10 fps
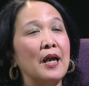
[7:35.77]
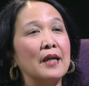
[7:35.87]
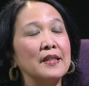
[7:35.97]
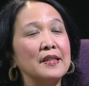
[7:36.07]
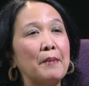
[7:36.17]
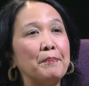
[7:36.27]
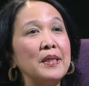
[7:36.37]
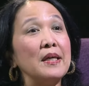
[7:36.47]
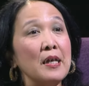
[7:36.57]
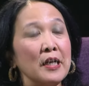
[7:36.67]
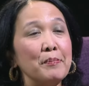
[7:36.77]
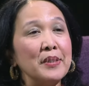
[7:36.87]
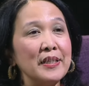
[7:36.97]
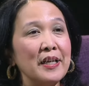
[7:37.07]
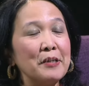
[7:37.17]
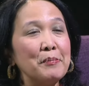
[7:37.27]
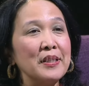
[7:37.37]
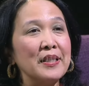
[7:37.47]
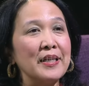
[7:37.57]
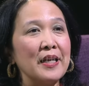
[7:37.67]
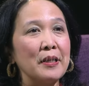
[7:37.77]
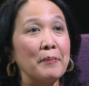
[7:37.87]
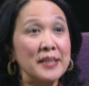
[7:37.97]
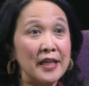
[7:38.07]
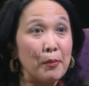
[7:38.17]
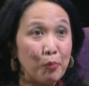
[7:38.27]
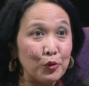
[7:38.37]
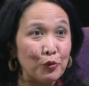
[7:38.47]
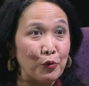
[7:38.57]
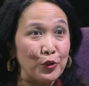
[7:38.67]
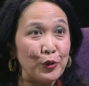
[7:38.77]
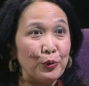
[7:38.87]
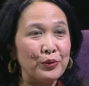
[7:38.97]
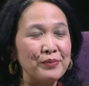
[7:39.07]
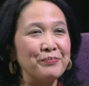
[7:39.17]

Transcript: akan tetapi kementerian-kementerian yang misalnya portofolio